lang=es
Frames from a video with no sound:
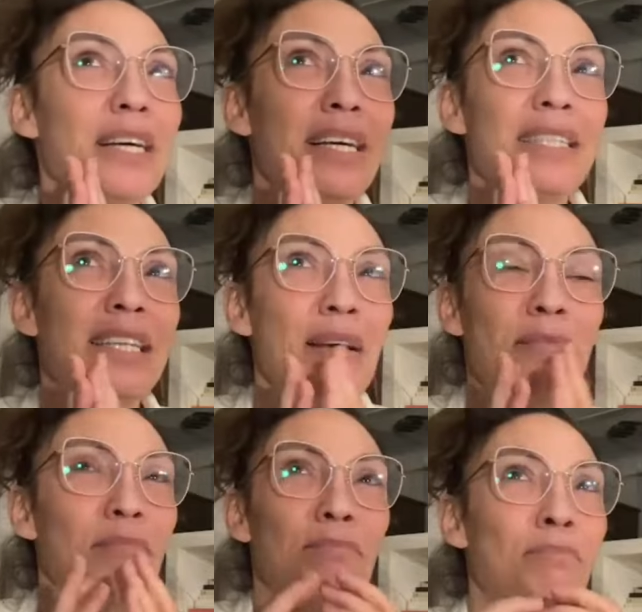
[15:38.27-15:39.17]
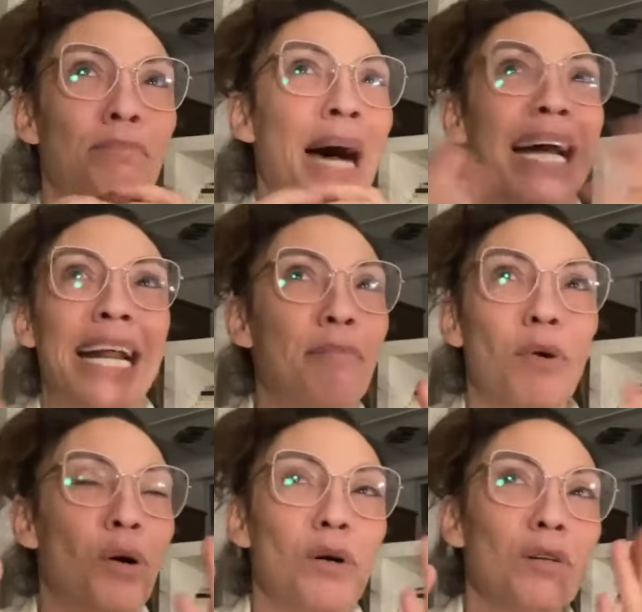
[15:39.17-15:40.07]
ese
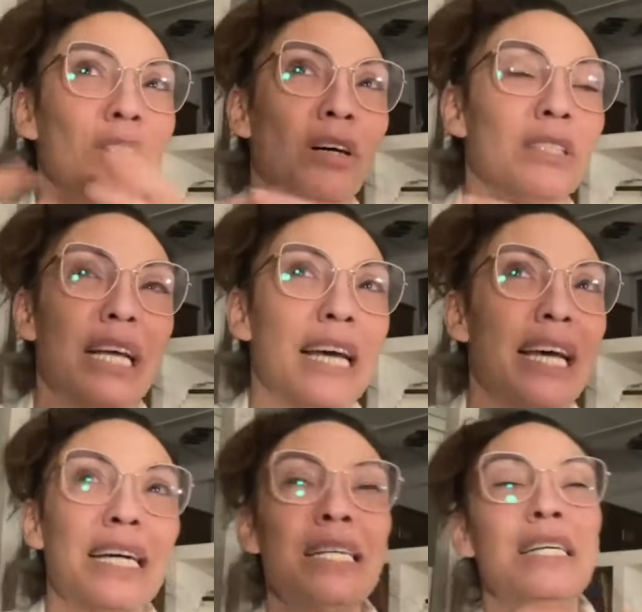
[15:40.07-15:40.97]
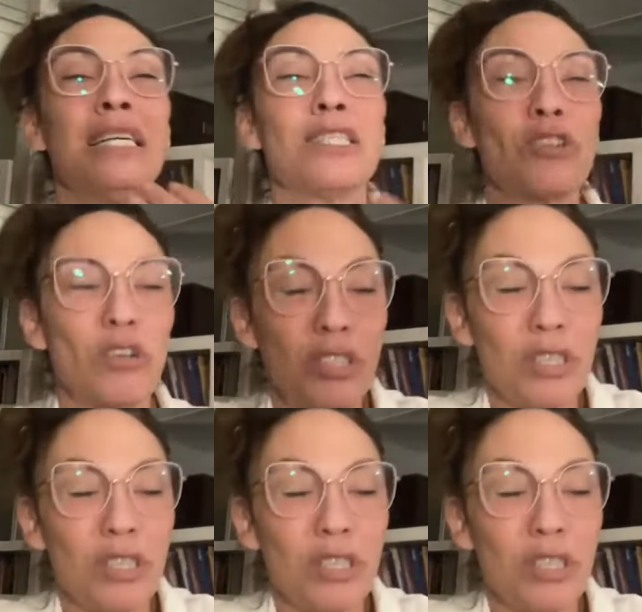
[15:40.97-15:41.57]
páramo donde sos